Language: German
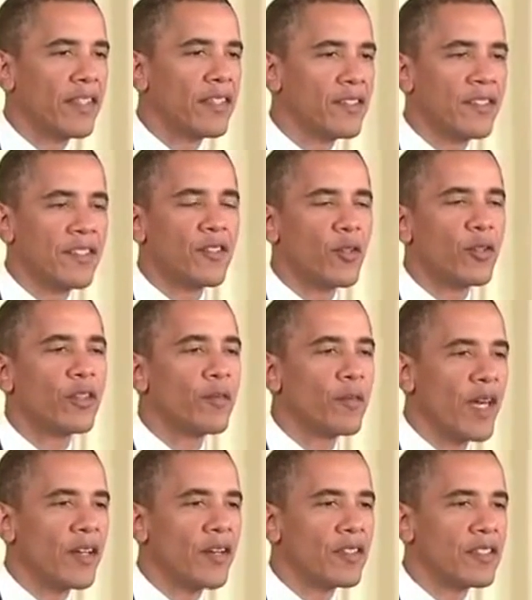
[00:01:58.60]
It's the truth of
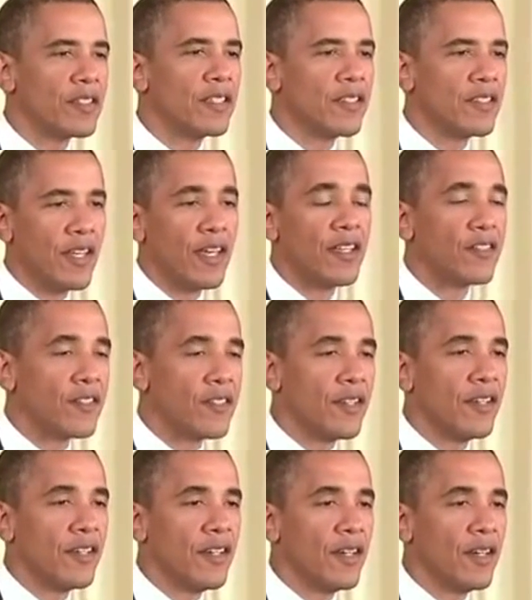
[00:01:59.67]
the matter is these days,
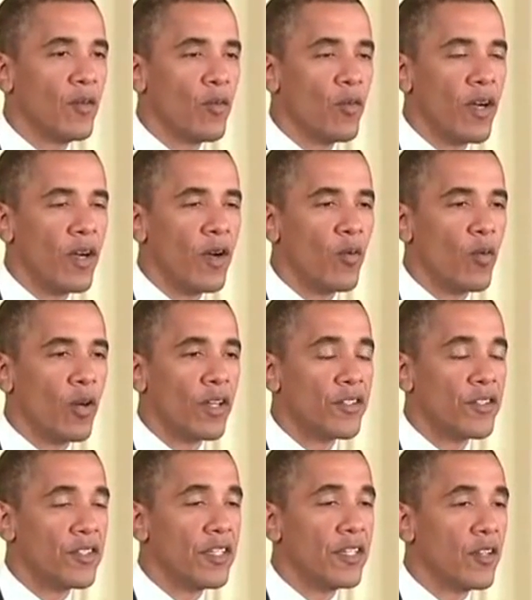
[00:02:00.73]
where we're going
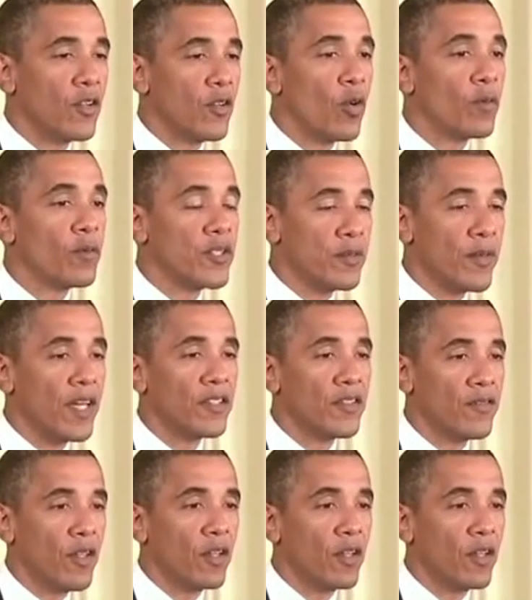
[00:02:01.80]
to see enormous amounts of